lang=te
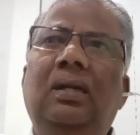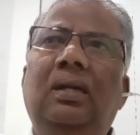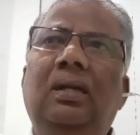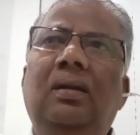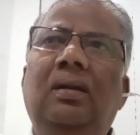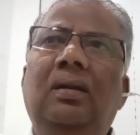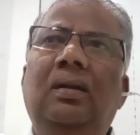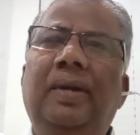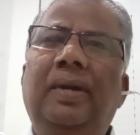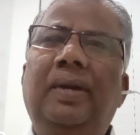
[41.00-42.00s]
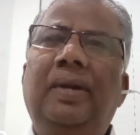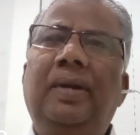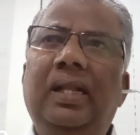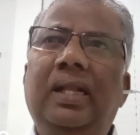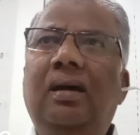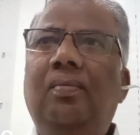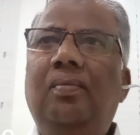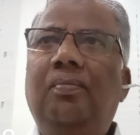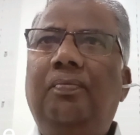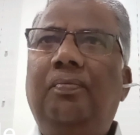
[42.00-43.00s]
పేద
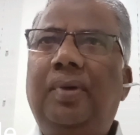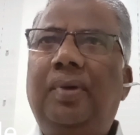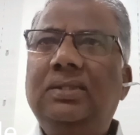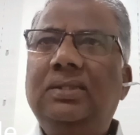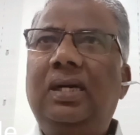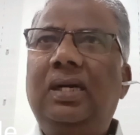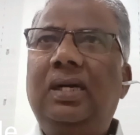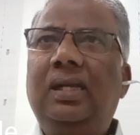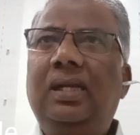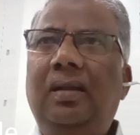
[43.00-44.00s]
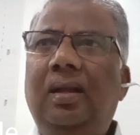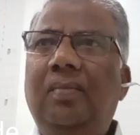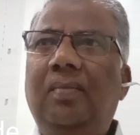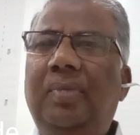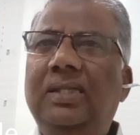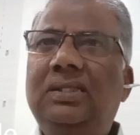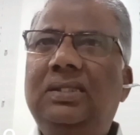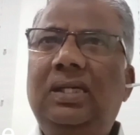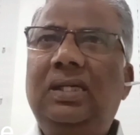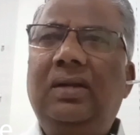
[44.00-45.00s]
పాస్టర్లకి పెన్షన్లను
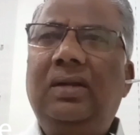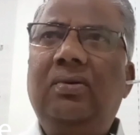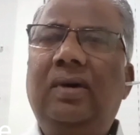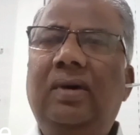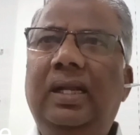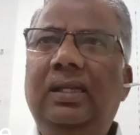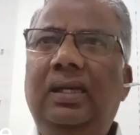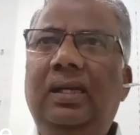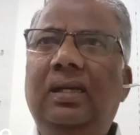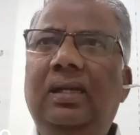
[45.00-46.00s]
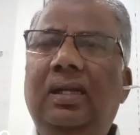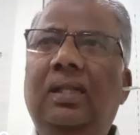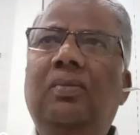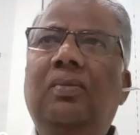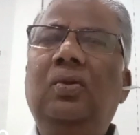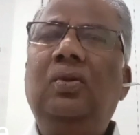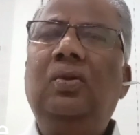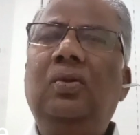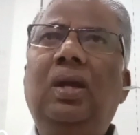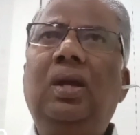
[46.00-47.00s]
ఇవ్వటం అనేది ఇంతకుముందు ఎప్పుడు
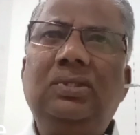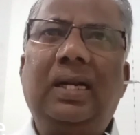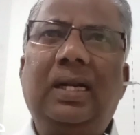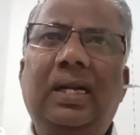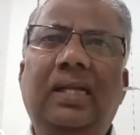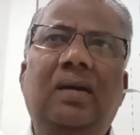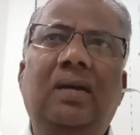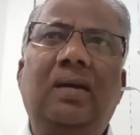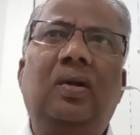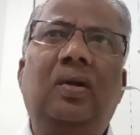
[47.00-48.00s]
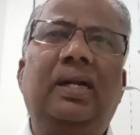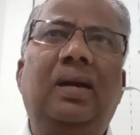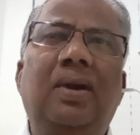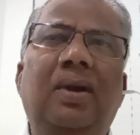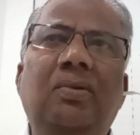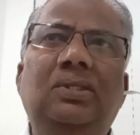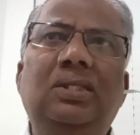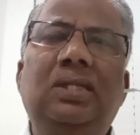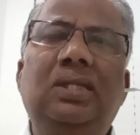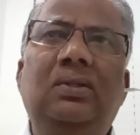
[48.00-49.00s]
జరగలా జగన్మోహన్ రెడ్డి గారు ప్రామిస్
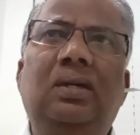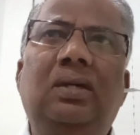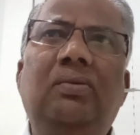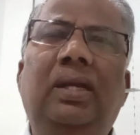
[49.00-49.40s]
చేశారు అవి